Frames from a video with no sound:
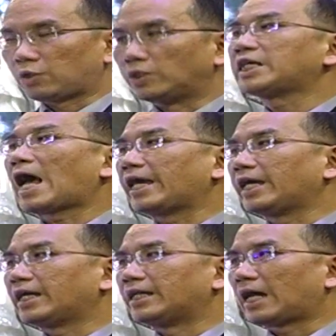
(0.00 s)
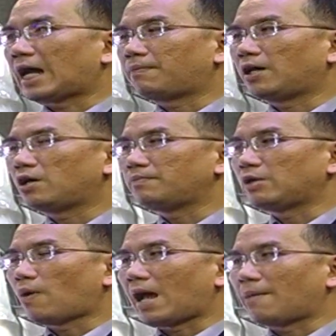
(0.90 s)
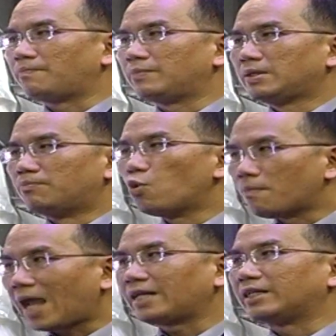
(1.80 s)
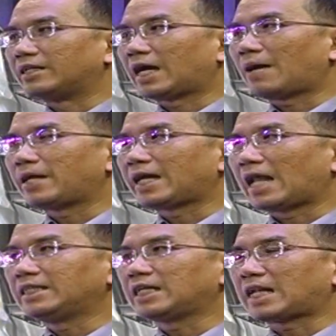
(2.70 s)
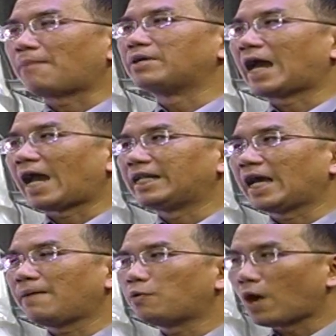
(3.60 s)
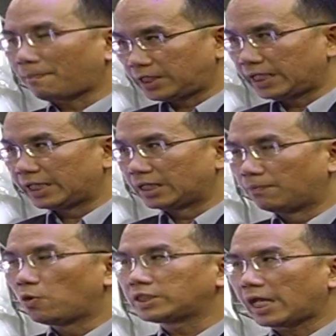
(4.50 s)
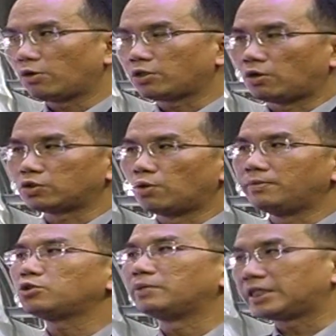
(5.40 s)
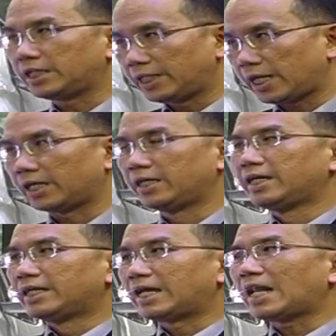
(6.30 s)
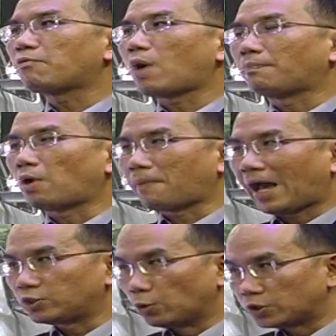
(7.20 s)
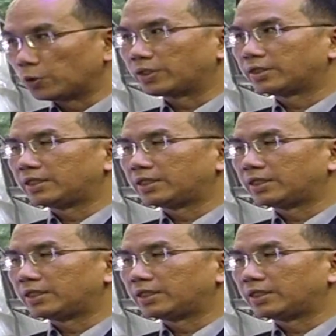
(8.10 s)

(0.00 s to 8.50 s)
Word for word: สนใจนะครับแล้วก็มีความมุ่งมั่นนะครับในการที่จะทำยังไงเนี่ยให้ผู้ขับขี่หรือผู้ใช้รถของตัว Mitsubishi เนี่ยได้รับความปลอดภัยสูงสุด